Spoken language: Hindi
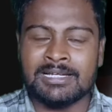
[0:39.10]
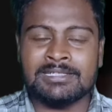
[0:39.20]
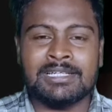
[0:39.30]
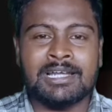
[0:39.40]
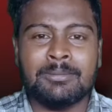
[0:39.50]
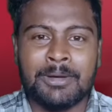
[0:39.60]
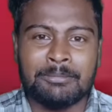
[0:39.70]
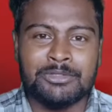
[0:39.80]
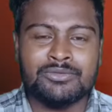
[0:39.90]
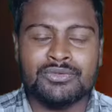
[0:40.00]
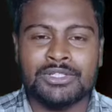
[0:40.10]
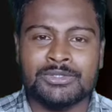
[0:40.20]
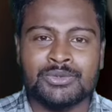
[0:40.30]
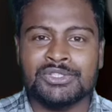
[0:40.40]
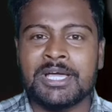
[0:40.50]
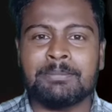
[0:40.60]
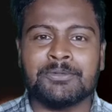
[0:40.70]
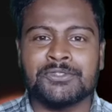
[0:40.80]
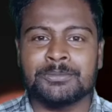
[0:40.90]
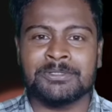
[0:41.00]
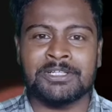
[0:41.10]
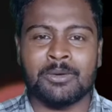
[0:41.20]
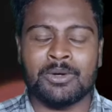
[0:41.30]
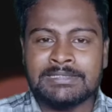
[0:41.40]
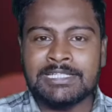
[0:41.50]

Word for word: अल्ट्रा फाइव जी फ़ोन है जो कि आपको स्क्रीन पर दे रहा होगा